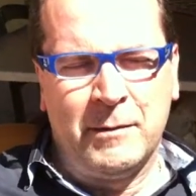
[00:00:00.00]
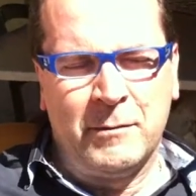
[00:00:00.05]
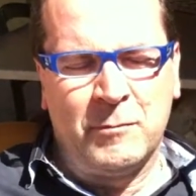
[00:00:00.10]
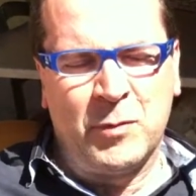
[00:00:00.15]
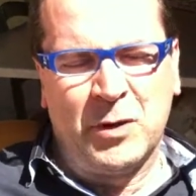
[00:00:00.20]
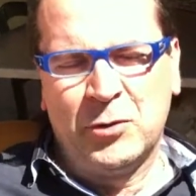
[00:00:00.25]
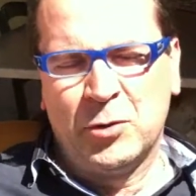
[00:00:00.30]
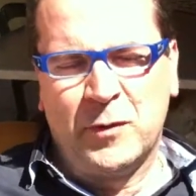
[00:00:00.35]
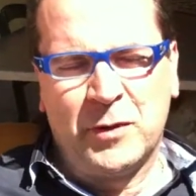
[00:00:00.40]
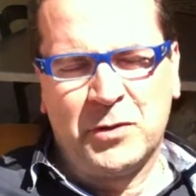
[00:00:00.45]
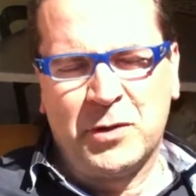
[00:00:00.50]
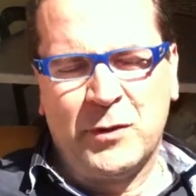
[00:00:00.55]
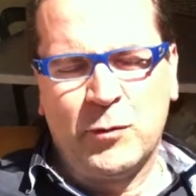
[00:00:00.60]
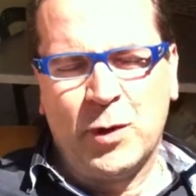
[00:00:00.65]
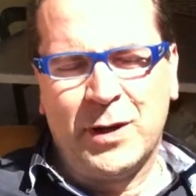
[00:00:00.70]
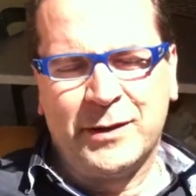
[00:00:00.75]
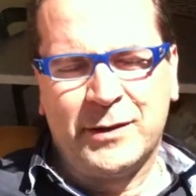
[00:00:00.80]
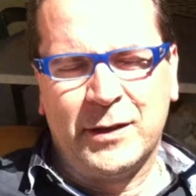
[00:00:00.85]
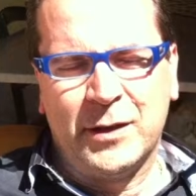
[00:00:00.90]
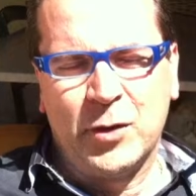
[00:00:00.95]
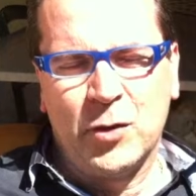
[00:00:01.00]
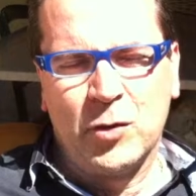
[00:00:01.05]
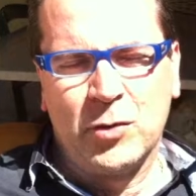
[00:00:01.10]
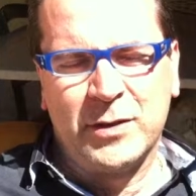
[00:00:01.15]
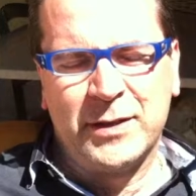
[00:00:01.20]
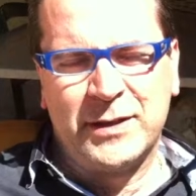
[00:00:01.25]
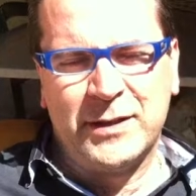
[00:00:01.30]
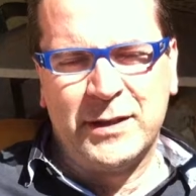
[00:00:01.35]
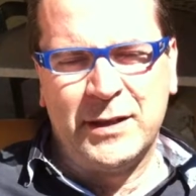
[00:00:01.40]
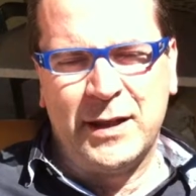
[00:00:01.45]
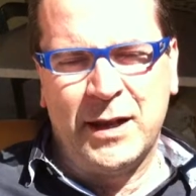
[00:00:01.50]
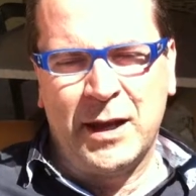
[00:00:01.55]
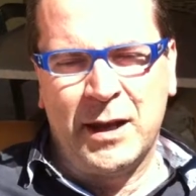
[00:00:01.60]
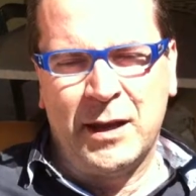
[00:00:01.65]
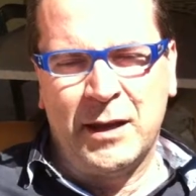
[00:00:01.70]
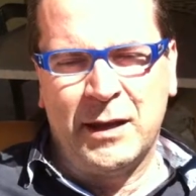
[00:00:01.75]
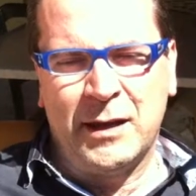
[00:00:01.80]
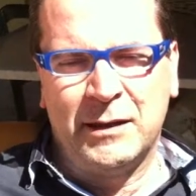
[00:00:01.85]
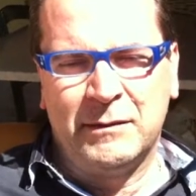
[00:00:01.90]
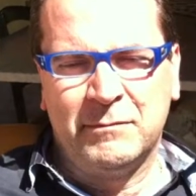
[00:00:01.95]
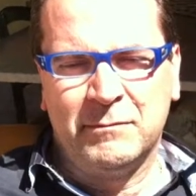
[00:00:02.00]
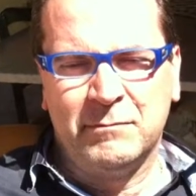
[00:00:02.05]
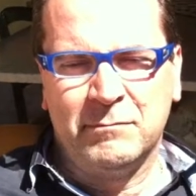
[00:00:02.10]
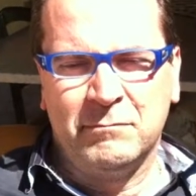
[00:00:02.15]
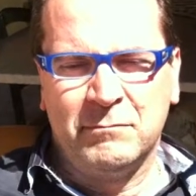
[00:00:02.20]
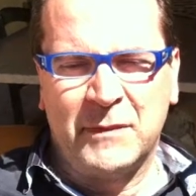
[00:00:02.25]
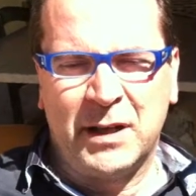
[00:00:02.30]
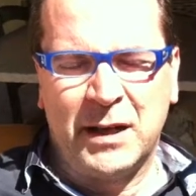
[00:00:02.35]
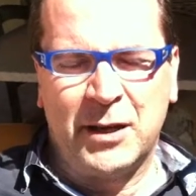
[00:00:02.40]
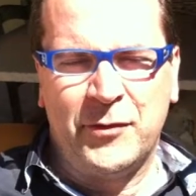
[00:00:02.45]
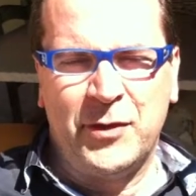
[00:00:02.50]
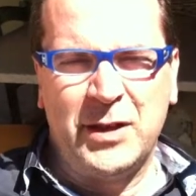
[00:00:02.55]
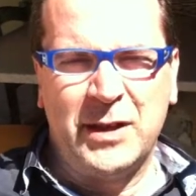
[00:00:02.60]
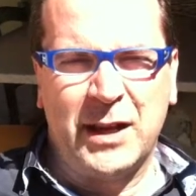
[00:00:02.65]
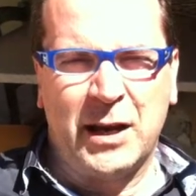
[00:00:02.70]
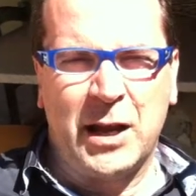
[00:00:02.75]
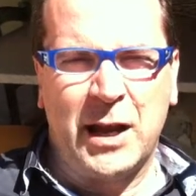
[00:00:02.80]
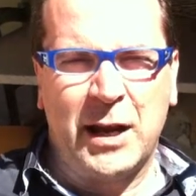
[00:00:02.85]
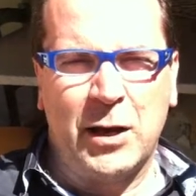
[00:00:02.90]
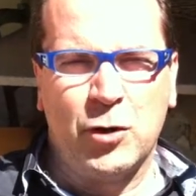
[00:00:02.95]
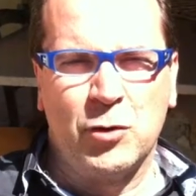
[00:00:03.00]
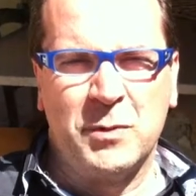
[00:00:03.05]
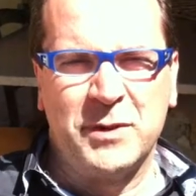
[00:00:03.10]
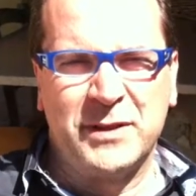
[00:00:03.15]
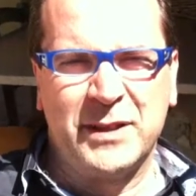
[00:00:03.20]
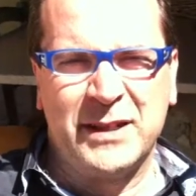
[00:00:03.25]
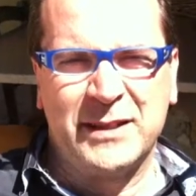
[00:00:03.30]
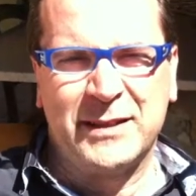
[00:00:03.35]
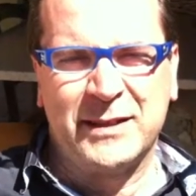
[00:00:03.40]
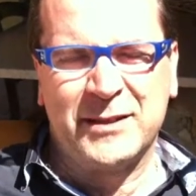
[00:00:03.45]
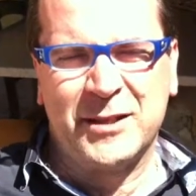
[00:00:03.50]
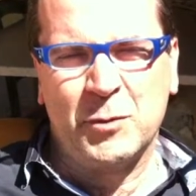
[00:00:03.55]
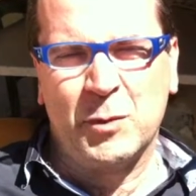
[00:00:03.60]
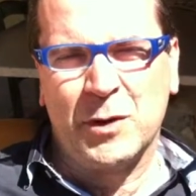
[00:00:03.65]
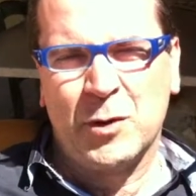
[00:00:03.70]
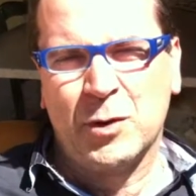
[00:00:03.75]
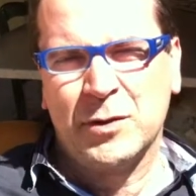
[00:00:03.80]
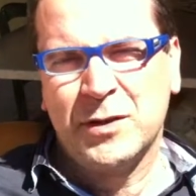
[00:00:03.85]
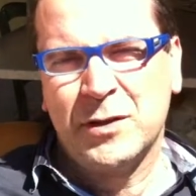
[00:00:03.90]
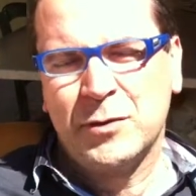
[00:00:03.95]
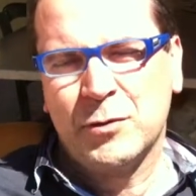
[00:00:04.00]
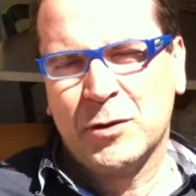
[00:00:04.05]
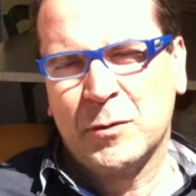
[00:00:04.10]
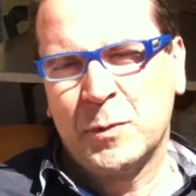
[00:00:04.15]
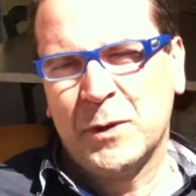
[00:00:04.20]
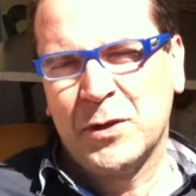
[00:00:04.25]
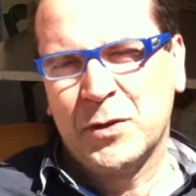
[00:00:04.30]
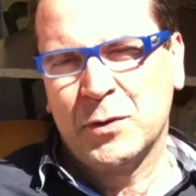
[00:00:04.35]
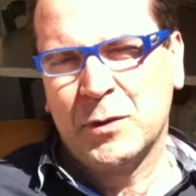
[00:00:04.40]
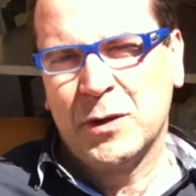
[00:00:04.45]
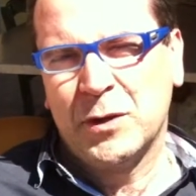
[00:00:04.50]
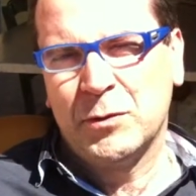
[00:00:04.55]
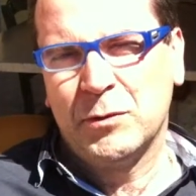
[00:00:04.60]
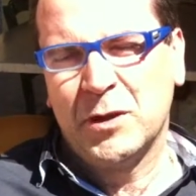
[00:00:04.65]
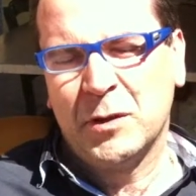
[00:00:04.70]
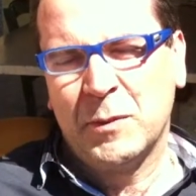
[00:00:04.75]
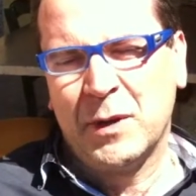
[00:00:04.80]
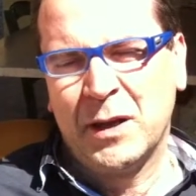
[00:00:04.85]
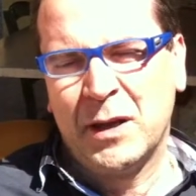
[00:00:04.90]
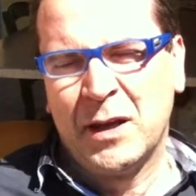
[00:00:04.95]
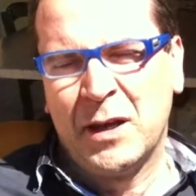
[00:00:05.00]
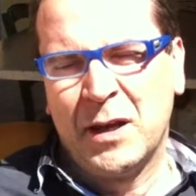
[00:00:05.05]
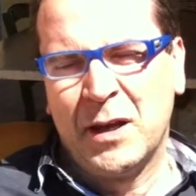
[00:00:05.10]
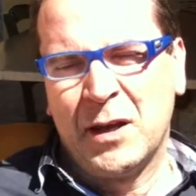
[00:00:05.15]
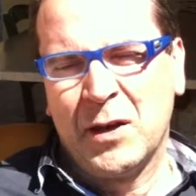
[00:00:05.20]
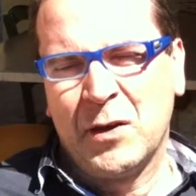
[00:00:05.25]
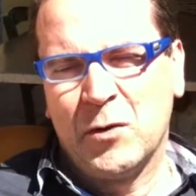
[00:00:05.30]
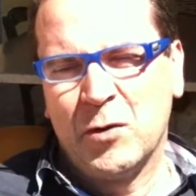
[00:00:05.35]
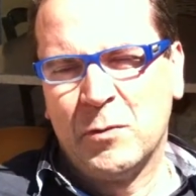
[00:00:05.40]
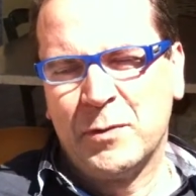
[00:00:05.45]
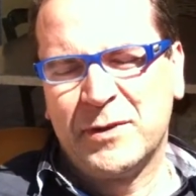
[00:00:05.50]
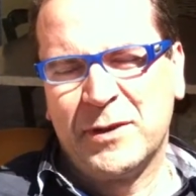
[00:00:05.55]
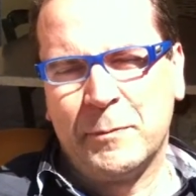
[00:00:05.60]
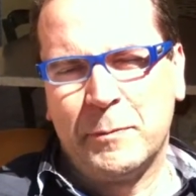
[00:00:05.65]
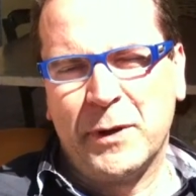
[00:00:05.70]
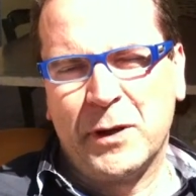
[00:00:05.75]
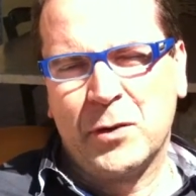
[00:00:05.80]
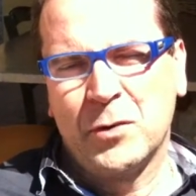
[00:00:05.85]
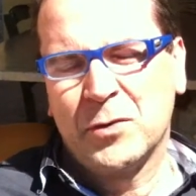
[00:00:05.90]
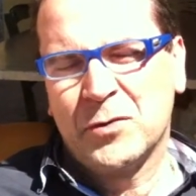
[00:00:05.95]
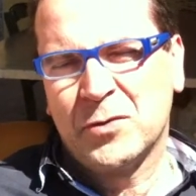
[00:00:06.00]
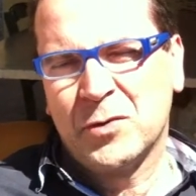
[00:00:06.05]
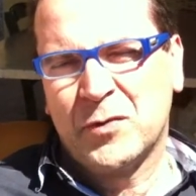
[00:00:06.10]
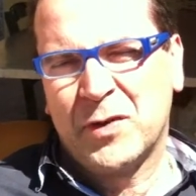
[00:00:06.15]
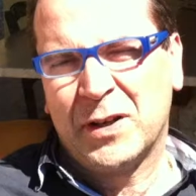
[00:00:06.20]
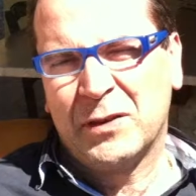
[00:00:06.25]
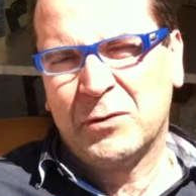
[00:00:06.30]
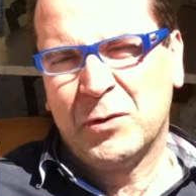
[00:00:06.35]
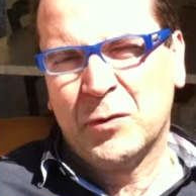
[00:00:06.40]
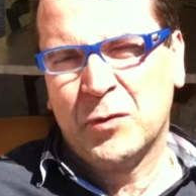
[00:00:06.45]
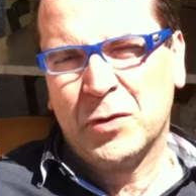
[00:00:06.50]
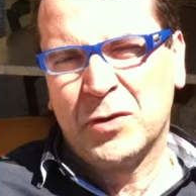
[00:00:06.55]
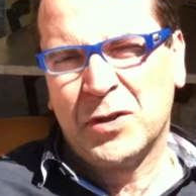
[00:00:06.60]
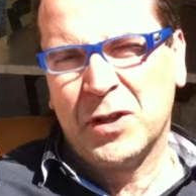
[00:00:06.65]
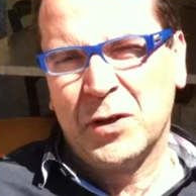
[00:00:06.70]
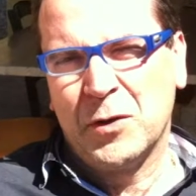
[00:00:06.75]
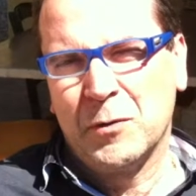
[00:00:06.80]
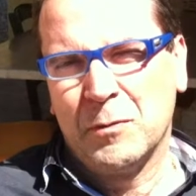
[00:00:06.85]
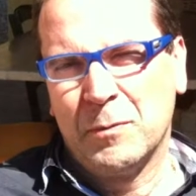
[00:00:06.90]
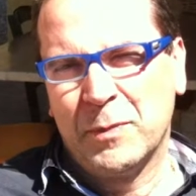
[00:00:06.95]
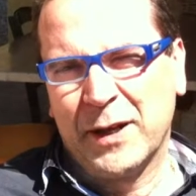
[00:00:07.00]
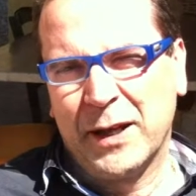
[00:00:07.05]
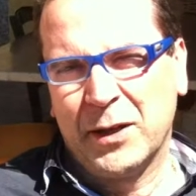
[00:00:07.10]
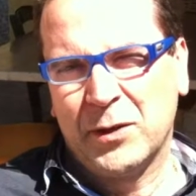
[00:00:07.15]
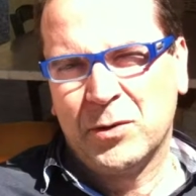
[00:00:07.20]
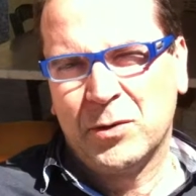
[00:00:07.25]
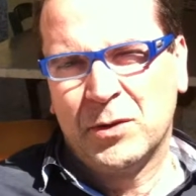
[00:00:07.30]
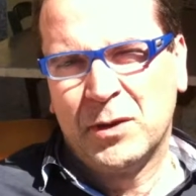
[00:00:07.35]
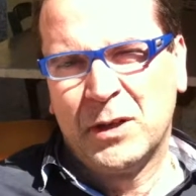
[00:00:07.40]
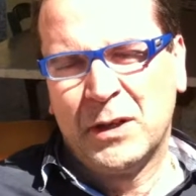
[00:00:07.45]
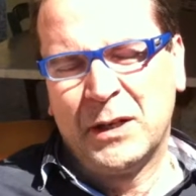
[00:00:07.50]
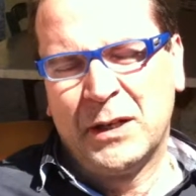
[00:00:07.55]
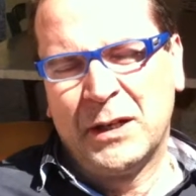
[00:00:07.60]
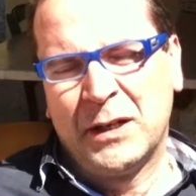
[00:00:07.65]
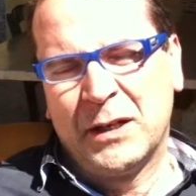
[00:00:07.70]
Eh, quando facevo altri corsi ehm, alla fine era come se restasse qualcosa in sospeso dentro di me, come se il percorso fatto fosse incompleto.